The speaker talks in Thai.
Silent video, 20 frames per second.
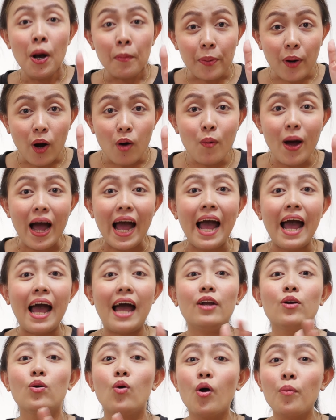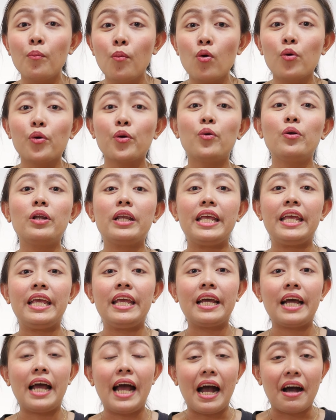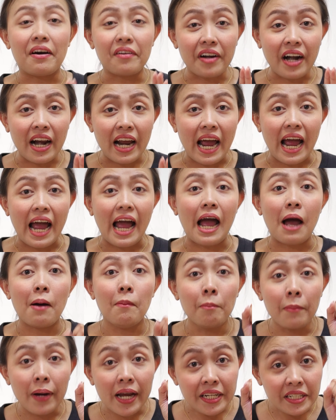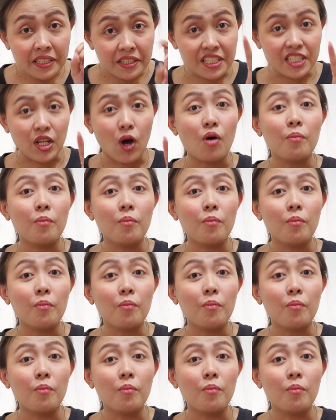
เพราะว่าโน้ตบุ๊กรุ่นนี้ค่ะ ราคาไม่ถึง